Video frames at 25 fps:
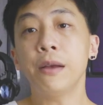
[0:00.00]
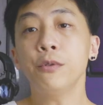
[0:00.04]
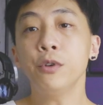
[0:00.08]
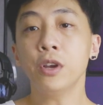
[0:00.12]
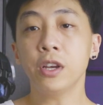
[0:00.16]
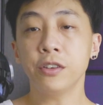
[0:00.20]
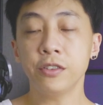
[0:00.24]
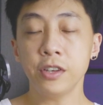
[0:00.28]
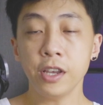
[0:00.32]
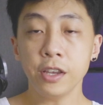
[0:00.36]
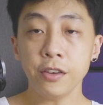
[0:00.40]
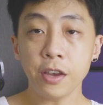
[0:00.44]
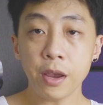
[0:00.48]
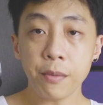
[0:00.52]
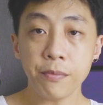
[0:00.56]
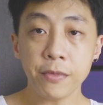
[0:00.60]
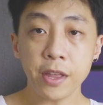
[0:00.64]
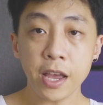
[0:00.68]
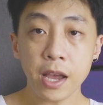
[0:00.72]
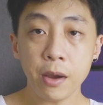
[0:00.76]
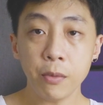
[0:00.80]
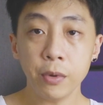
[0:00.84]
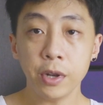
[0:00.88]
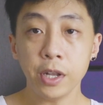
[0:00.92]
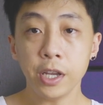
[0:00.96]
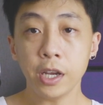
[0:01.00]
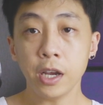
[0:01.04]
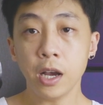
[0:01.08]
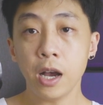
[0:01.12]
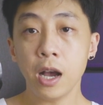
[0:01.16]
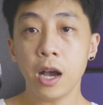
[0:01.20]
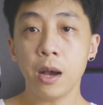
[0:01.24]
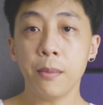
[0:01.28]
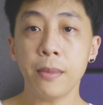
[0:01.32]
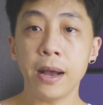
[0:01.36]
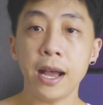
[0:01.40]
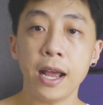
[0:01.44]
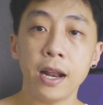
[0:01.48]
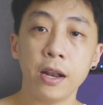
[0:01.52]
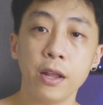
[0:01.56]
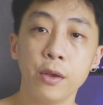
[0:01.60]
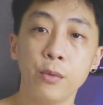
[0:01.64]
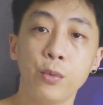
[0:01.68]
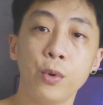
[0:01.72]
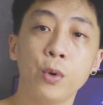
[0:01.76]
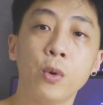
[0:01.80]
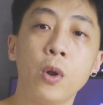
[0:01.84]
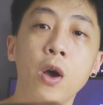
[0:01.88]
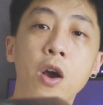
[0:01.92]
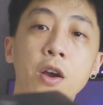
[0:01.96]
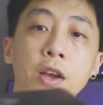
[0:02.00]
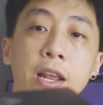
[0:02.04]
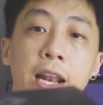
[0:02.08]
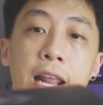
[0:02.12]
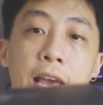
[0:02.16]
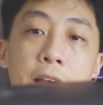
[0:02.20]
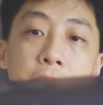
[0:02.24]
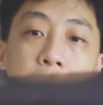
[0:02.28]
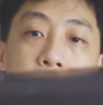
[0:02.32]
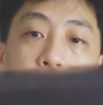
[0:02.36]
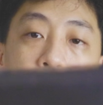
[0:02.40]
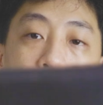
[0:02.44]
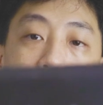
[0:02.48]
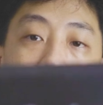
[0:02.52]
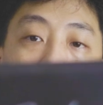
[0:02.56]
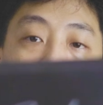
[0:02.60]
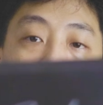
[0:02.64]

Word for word: ครับอยู่กับเซเชมนะฮะวันนี้ก็มารีวิวลอกอีกแล้วนะครับ